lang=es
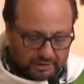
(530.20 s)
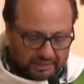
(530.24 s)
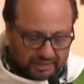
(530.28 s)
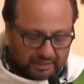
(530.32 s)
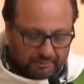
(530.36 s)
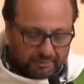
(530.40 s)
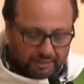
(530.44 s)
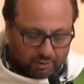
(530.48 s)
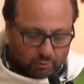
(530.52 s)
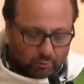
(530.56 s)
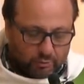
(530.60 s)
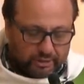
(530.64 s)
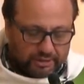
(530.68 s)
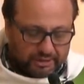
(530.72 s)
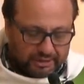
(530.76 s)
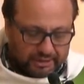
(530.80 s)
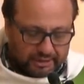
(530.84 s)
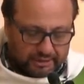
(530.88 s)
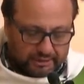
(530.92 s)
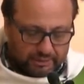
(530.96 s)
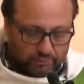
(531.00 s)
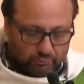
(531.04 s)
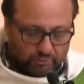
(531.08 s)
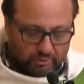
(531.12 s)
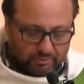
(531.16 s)
Dame
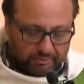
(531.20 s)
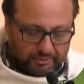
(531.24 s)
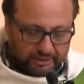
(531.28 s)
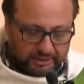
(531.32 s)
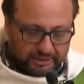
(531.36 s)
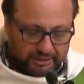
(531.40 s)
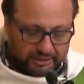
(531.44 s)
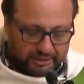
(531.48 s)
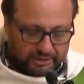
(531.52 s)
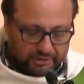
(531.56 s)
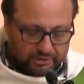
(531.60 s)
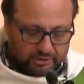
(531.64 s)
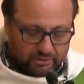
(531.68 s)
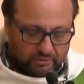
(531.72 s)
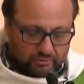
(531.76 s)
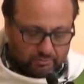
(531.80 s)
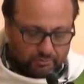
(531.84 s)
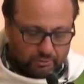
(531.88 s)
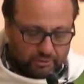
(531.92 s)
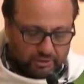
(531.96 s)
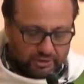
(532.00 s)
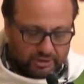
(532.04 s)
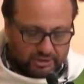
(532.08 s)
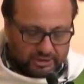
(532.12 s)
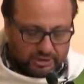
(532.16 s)
cuenta de tu administración
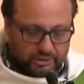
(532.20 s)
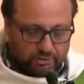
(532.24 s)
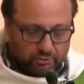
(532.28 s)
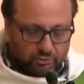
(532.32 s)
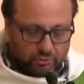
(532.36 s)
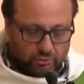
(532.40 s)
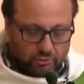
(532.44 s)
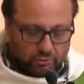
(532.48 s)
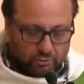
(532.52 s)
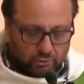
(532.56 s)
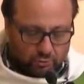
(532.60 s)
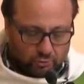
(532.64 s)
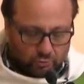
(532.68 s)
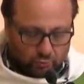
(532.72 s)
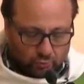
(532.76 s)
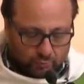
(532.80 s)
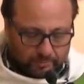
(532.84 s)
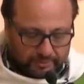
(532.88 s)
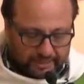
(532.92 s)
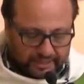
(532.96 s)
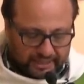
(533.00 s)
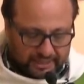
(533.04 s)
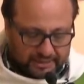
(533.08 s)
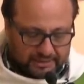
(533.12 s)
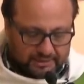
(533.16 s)
porque ya no
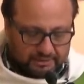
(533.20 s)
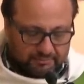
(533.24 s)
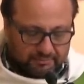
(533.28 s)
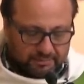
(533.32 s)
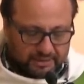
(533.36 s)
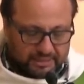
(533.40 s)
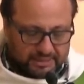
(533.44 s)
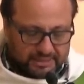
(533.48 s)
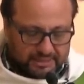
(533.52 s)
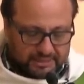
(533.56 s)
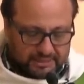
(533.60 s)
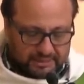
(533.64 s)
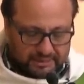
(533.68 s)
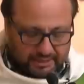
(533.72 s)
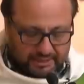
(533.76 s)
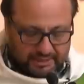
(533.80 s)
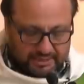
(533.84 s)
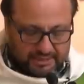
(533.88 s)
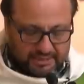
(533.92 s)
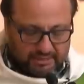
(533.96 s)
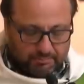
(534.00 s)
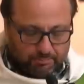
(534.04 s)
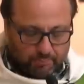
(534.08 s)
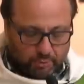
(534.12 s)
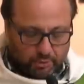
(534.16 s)
ocuparás más
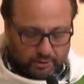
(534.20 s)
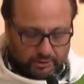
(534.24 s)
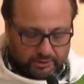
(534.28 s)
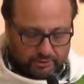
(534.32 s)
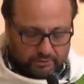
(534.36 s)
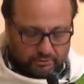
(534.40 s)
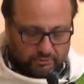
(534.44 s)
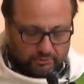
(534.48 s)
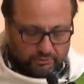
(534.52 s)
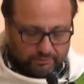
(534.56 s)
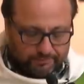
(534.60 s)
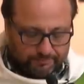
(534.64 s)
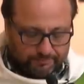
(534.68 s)
ese puesto.